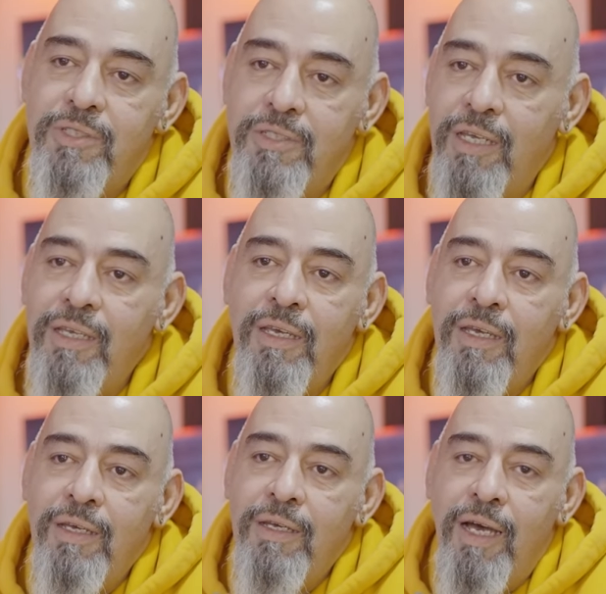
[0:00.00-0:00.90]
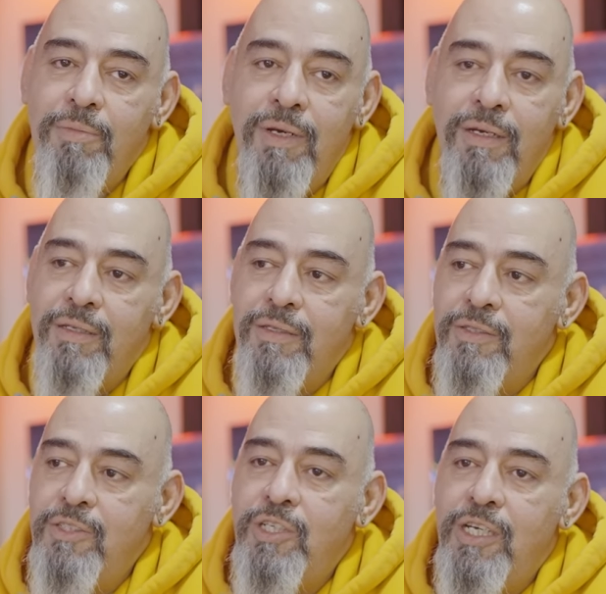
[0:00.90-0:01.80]
şey. Ama
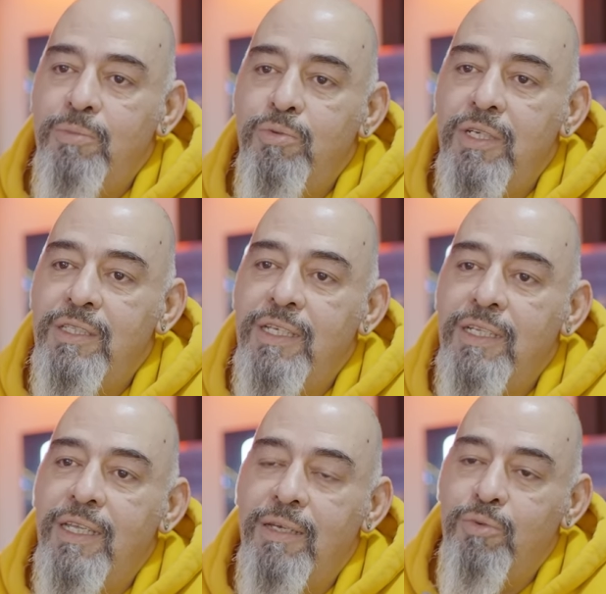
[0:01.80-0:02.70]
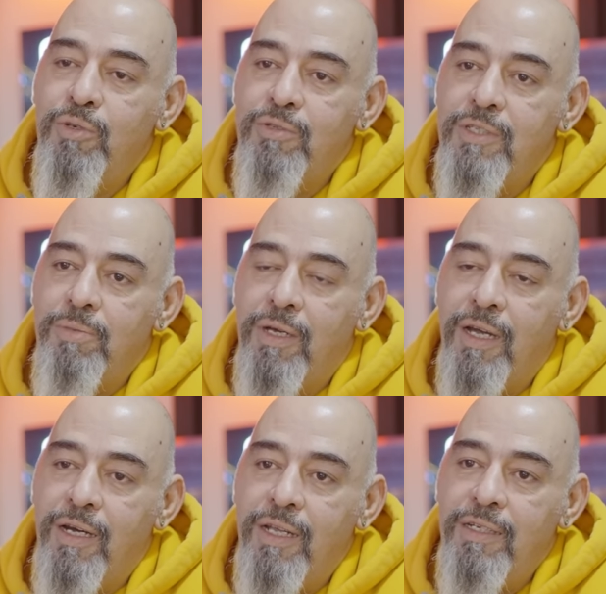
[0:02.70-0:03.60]
Şarabı üretene de bu gözle
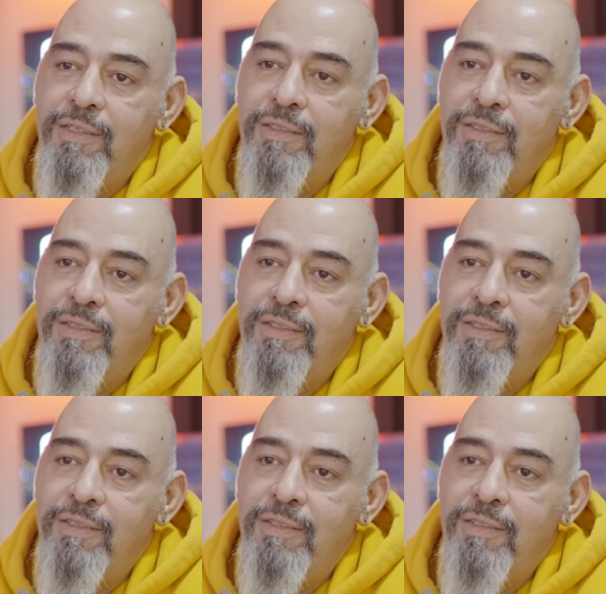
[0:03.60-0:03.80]
bakarlar.